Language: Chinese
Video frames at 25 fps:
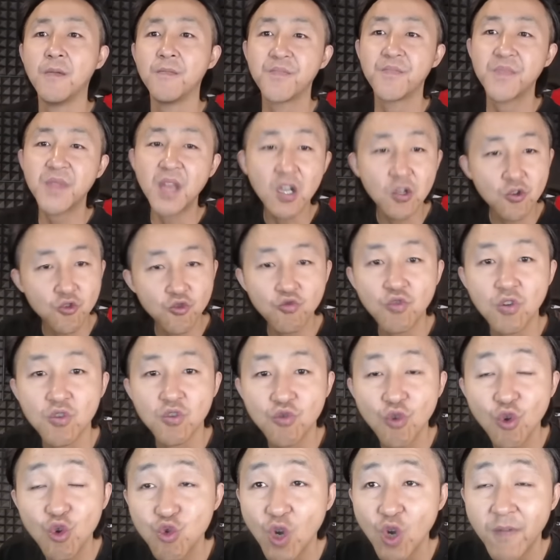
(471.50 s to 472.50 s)
那如果
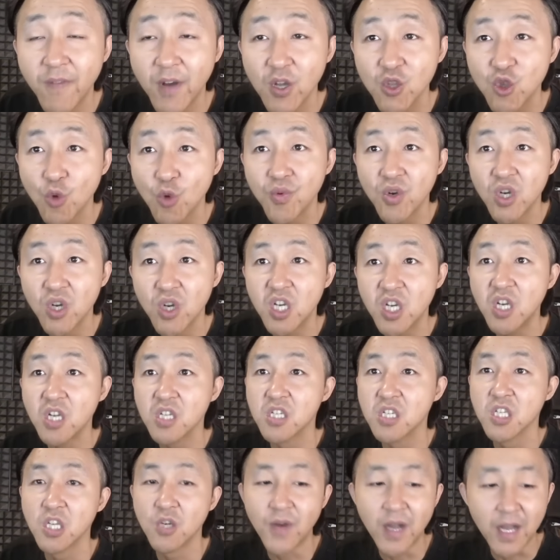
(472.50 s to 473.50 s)
说双方都不克
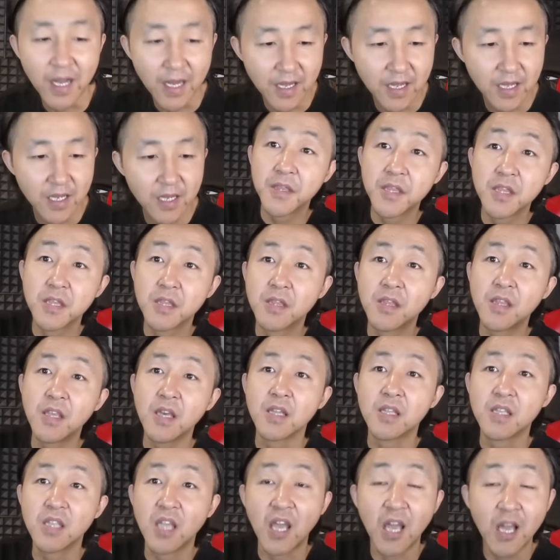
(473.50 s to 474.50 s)
制的话，
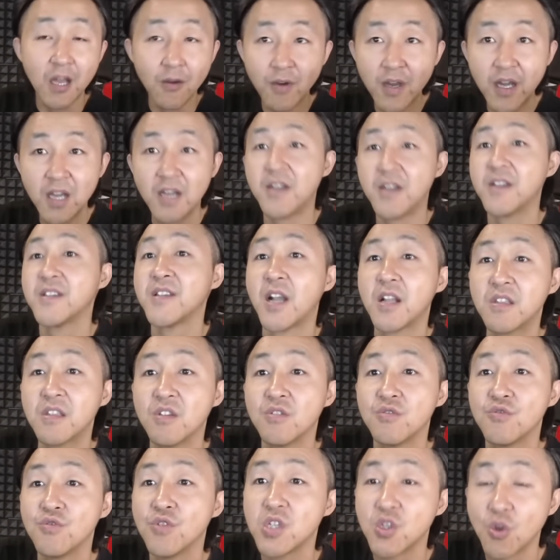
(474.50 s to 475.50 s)
在台湾海峡
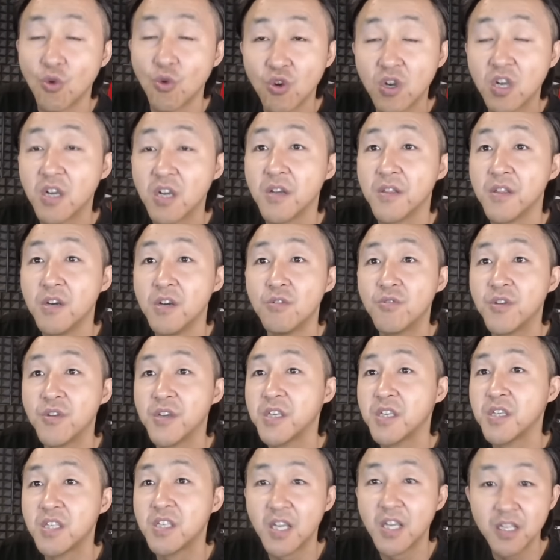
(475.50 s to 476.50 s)
地区有可能
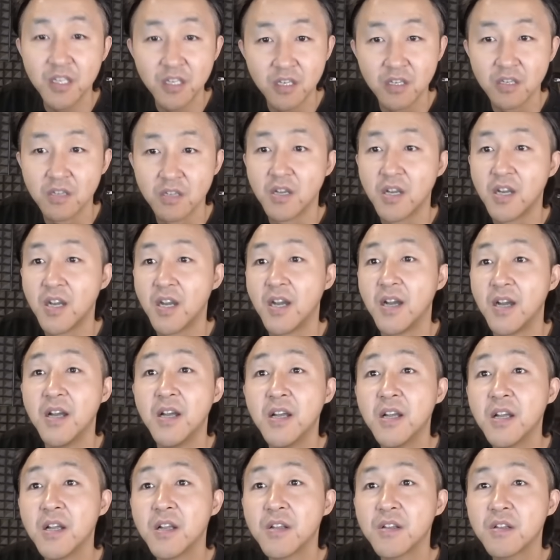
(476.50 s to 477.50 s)
会掀起啊，
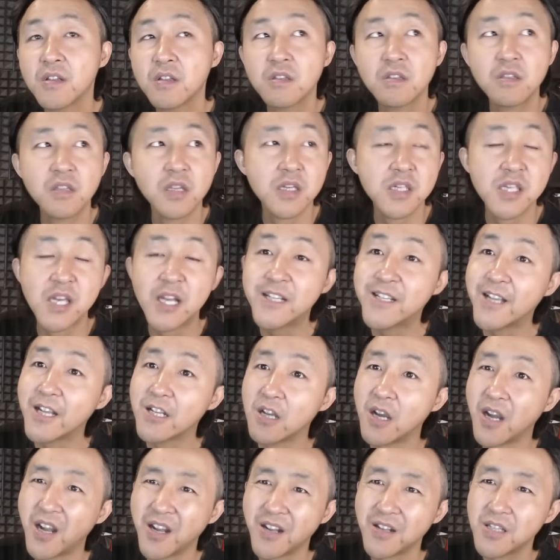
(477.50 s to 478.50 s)
第三战
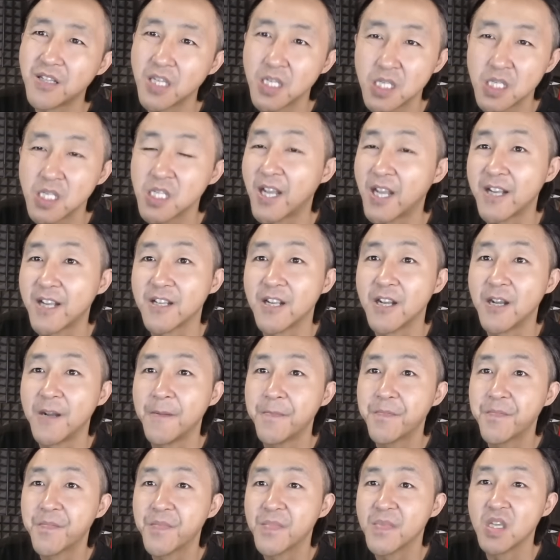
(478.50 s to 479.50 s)
场还是第四战场？
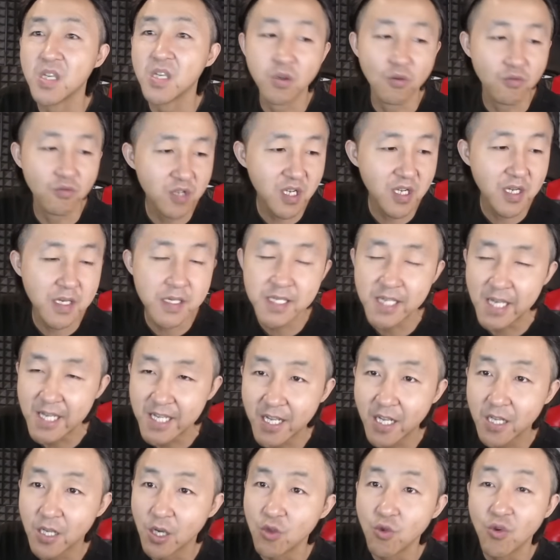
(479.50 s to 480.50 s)
你从这个三
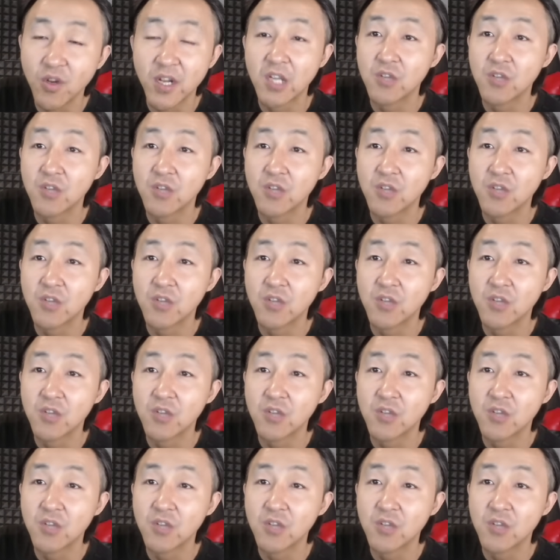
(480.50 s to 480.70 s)
战角度